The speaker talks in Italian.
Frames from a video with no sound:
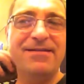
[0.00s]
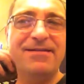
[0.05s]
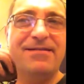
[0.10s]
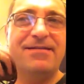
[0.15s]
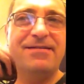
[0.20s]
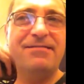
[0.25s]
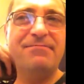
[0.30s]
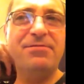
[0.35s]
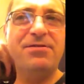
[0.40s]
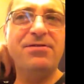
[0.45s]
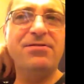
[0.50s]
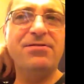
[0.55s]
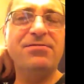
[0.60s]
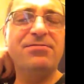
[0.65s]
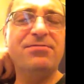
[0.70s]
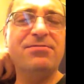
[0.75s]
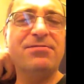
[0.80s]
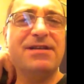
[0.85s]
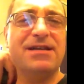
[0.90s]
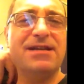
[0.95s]
che
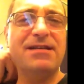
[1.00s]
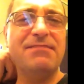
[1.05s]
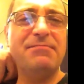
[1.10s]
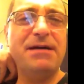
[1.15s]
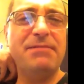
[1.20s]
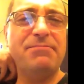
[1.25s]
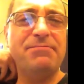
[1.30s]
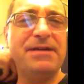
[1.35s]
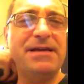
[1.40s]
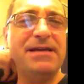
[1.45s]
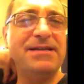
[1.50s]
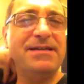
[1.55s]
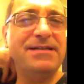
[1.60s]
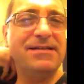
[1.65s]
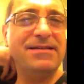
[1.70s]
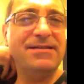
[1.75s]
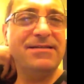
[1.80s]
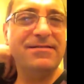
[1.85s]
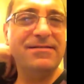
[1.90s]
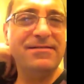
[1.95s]
brutta, sembra
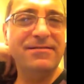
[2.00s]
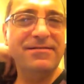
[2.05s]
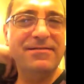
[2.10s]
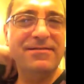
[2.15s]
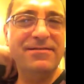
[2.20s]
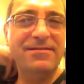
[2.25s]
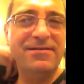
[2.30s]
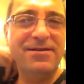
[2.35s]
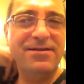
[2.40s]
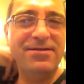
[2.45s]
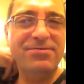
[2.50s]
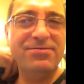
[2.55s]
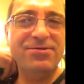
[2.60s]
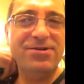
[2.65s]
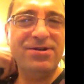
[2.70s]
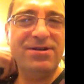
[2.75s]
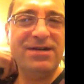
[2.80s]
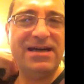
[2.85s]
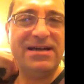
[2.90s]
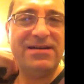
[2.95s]
preso. Ma è un
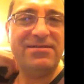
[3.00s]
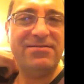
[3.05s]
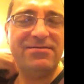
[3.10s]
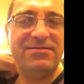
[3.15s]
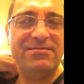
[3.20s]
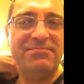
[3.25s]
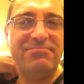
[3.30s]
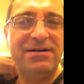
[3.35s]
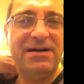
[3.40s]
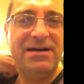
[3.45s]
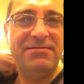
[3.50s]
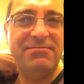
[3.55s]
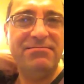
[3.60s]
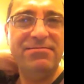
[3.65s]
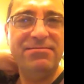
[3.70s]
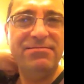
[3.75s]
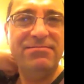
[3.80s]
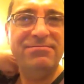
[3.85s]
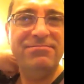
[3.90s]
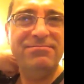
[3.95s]
giocattolo,
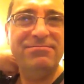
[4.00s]
Babbo.